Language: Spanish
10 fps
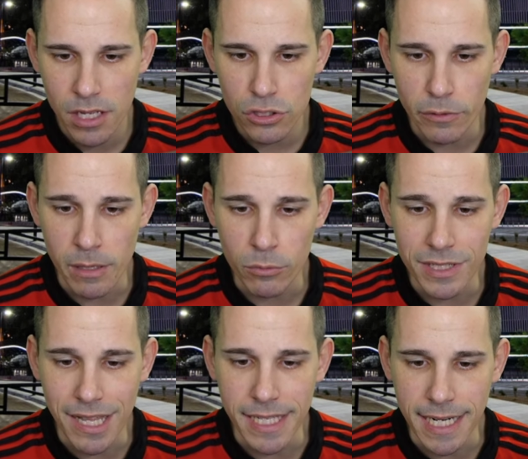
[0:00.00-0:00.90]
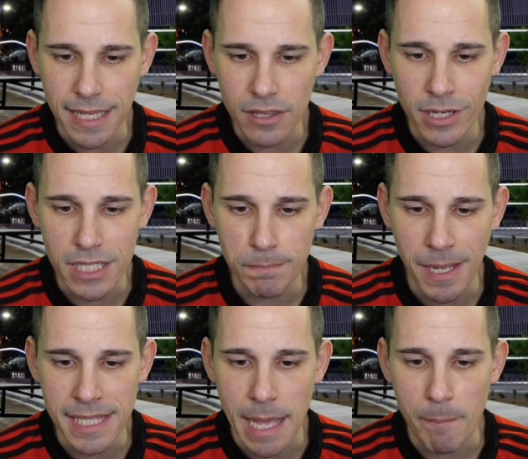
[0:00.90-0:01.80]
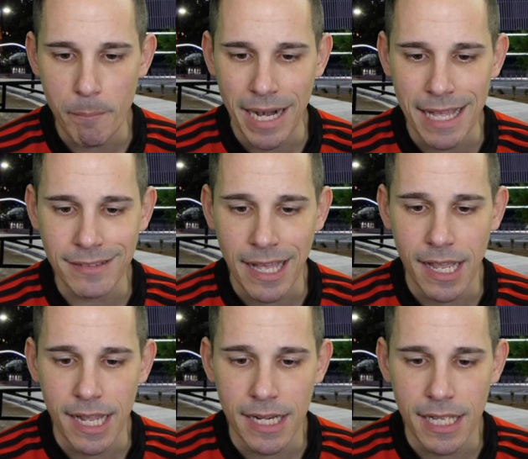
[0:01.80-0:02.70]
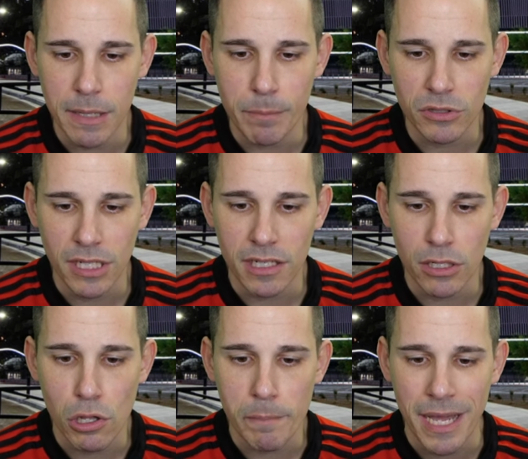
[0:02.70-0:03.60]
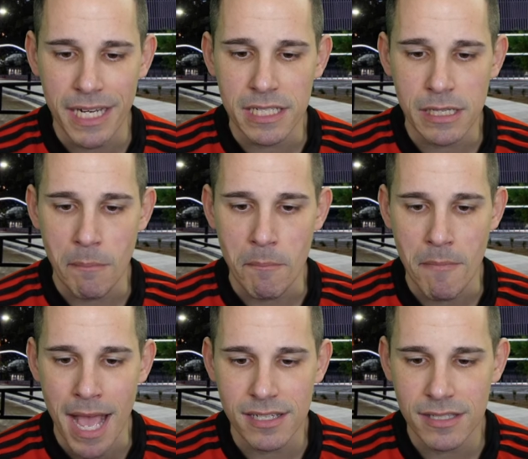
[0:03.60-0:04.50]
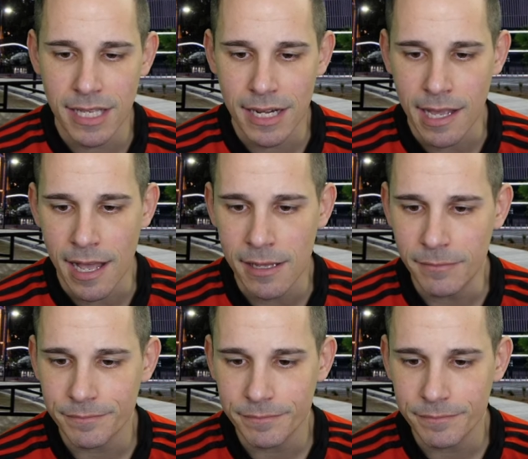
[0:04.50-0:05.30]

sobre el Mundial de Natación España, plata en equipo técnico y París más cerca.